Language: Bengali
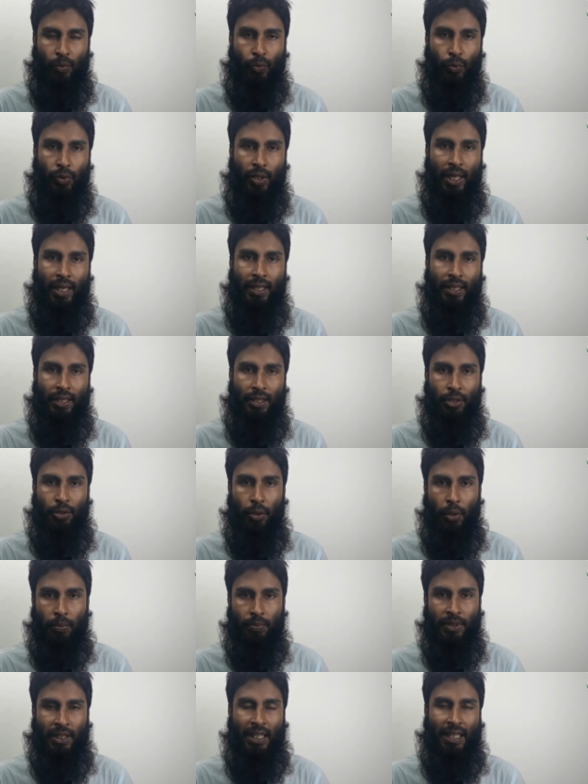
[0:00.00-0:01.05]
কোথায় নেই
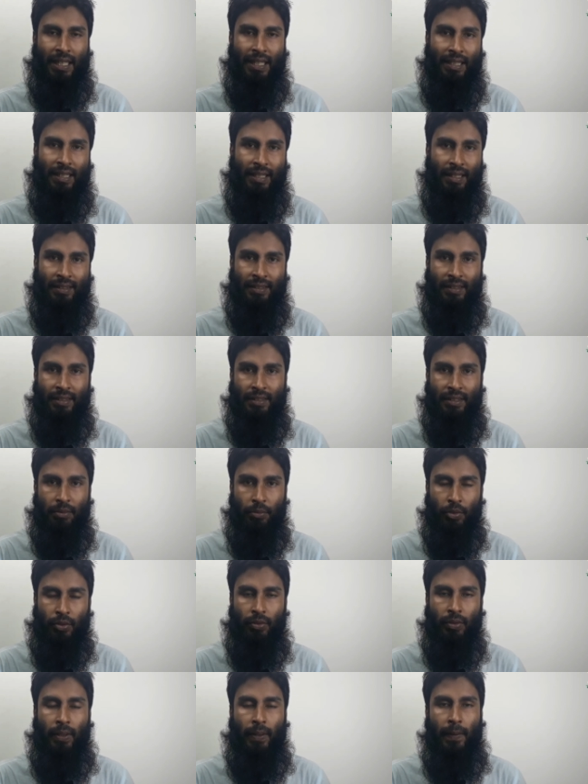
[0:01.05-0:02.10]
সব জায়গায় আছে
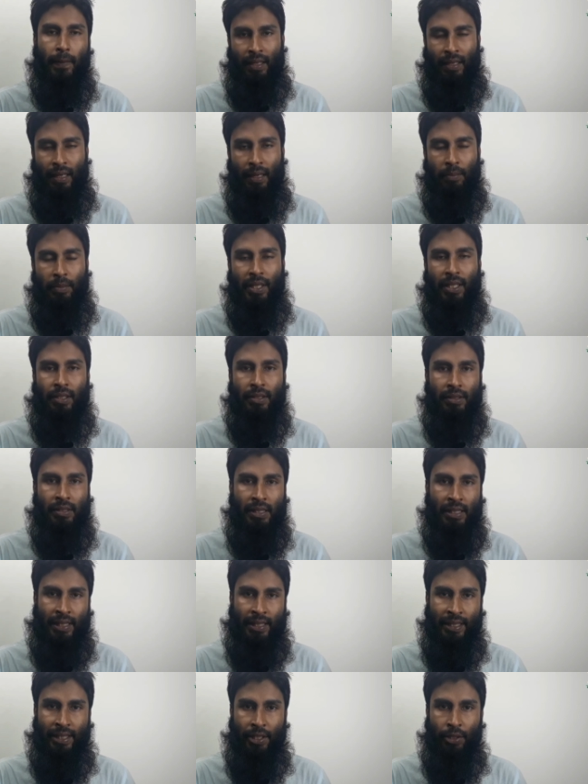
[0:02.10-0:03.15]
যেমন গ্রামের
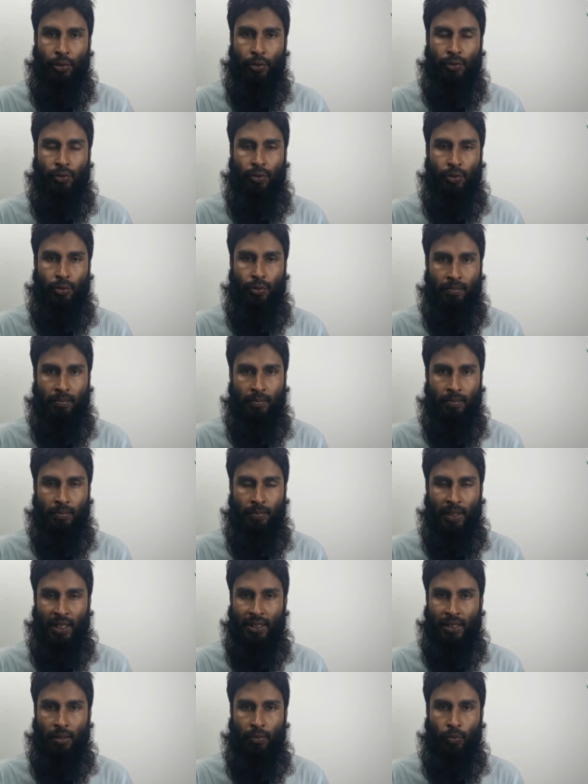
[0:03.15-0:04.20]
গৃহস্থ
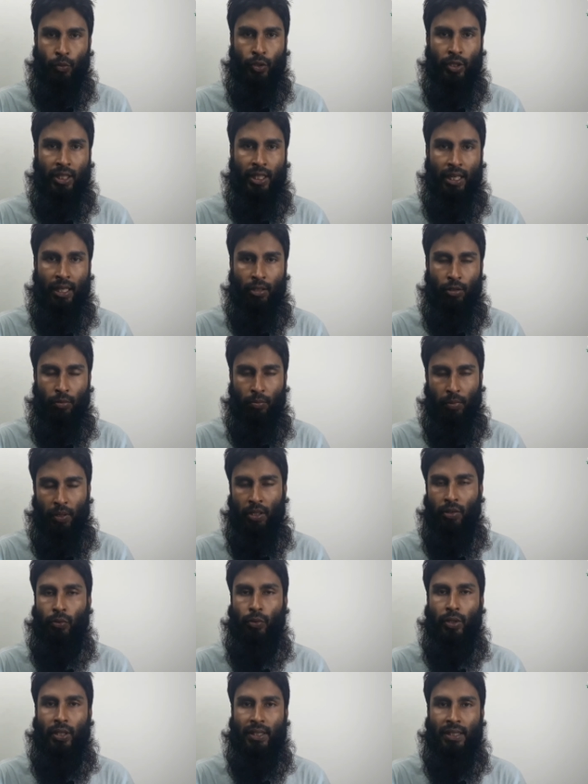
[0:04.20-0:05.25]
বাসায় মুরগি লালন
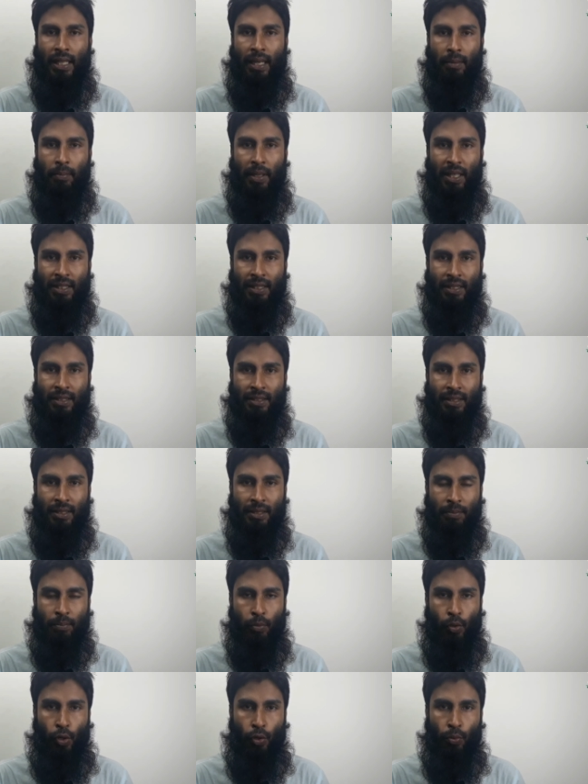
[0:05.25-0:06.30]
পালন করে তার বাসায় যে
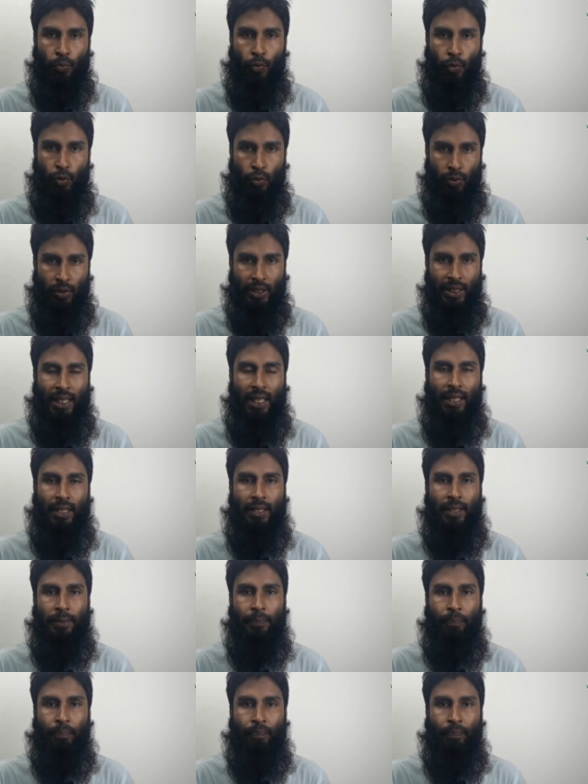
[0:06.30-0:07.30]
বড় মোরগটা থাকে